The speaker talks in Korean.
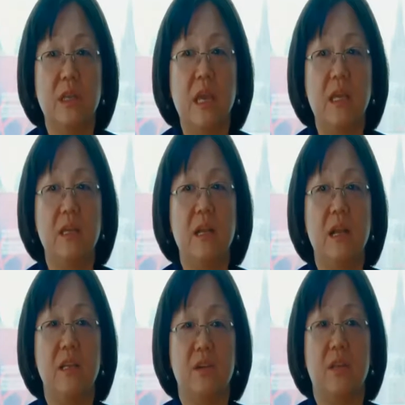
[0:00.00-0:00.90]
그 얘기를
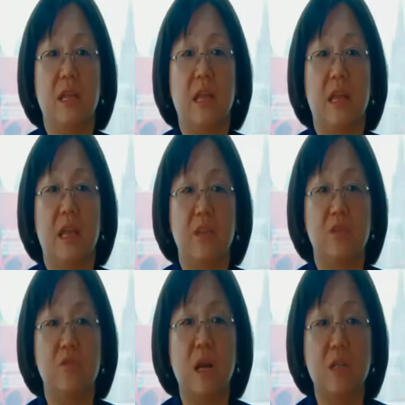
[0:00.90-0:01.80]
하기
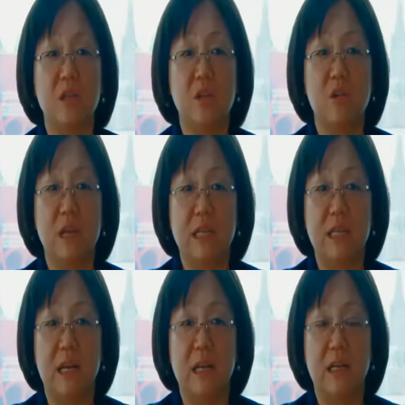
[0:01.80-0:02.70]
전에
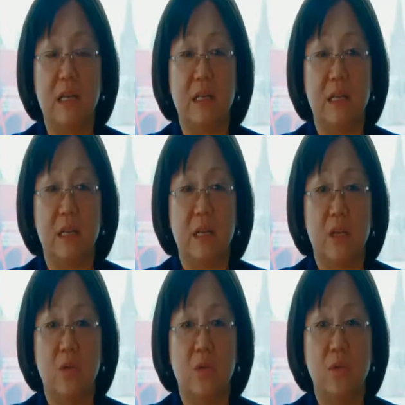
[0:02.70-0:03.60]
중앙선관위가
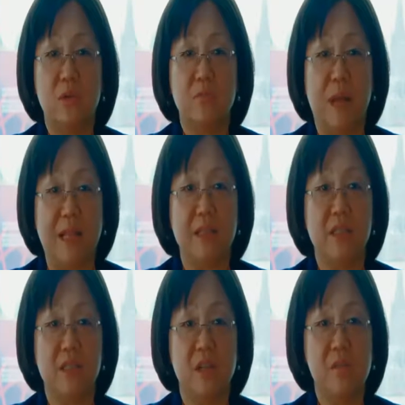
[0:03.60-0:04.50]
요거는
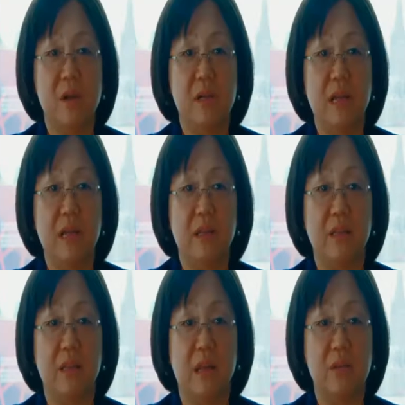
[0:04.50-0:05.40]
반드시 설명을 해야
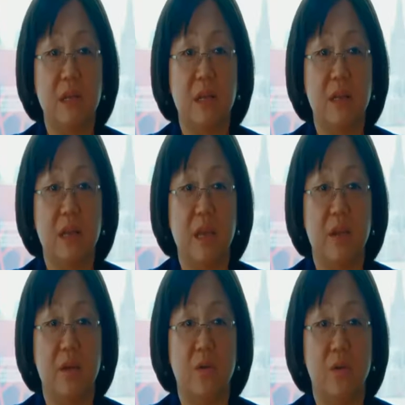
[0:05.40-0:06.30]
된다고
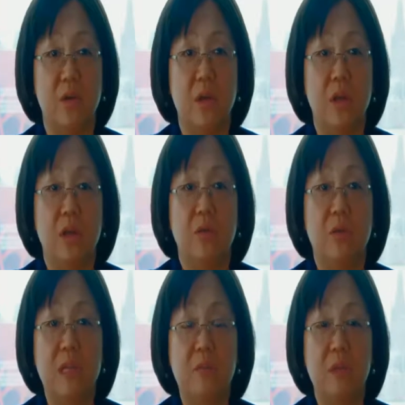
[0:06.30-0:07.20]
생각해요.
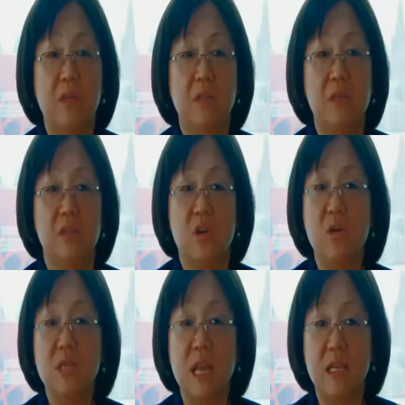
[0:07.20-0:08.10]
왜냐면은
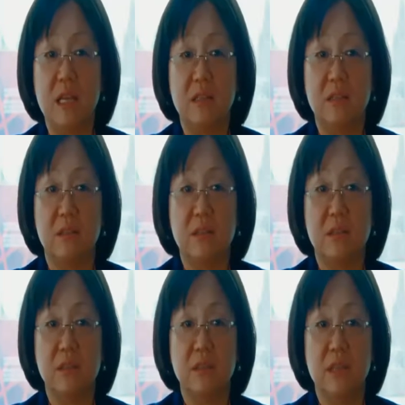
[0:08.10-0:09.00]
정상이라는
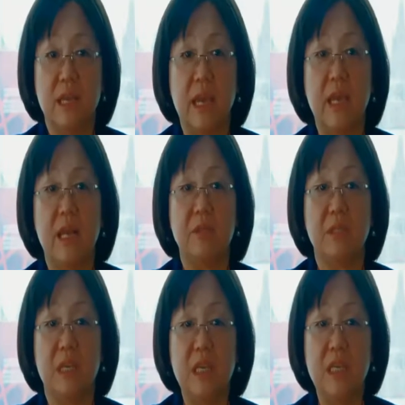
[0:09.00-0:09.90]
것은
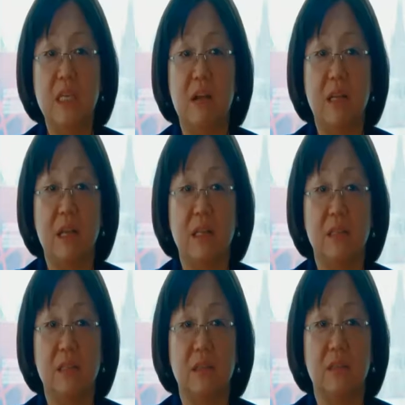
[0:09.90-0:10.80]
K값이 1이 나와야
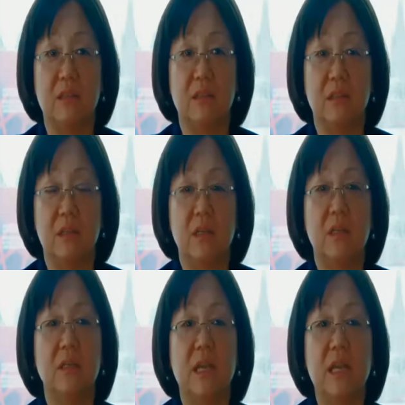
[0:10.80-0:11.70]
되거든요.
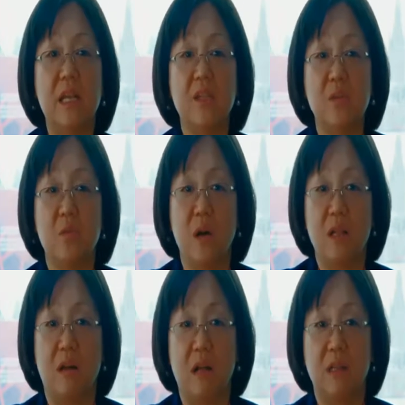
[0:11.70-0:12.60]
근데 1.5가